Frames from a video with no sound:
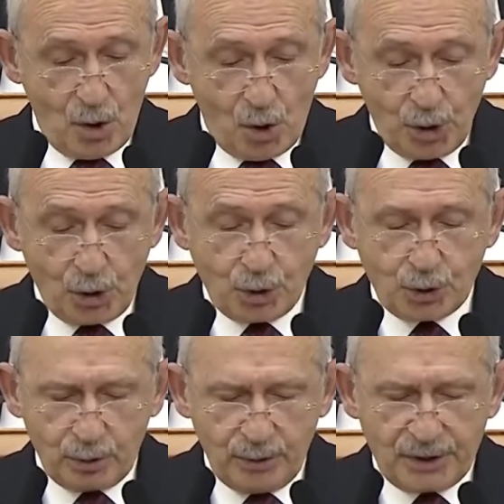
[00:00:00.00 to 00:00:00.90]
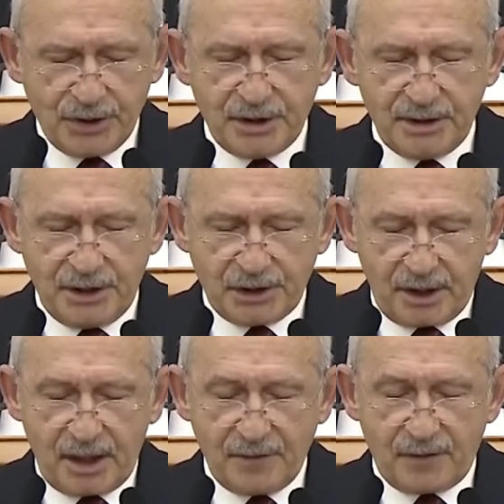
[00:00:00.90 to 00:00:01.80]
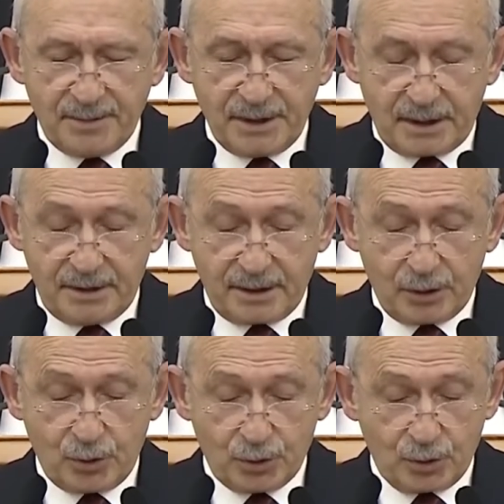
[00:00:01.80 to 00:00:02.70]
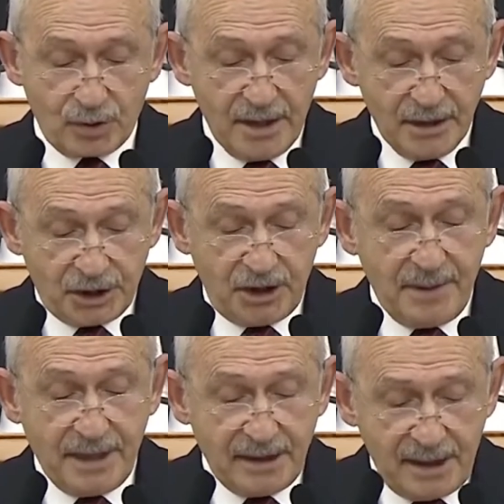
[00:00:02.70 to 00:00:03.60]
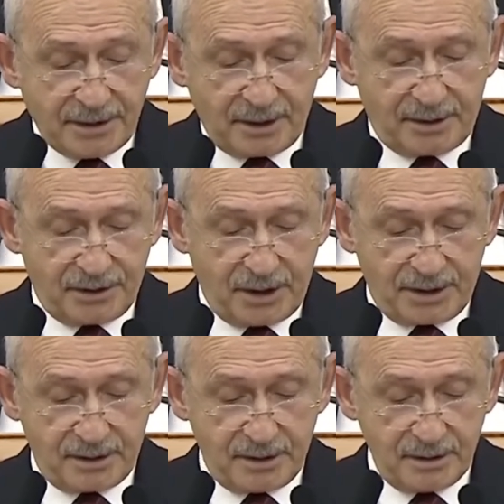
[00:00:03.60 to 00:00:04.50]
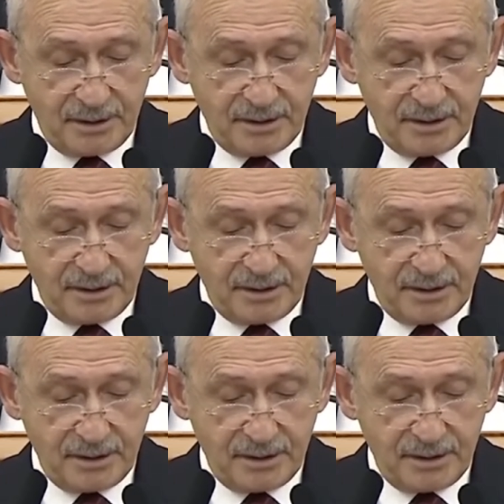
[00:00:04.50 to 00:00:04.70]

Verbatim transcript: O yoksulluk içinde şeker fabrikaları kurduk. Kime niye satacaksın?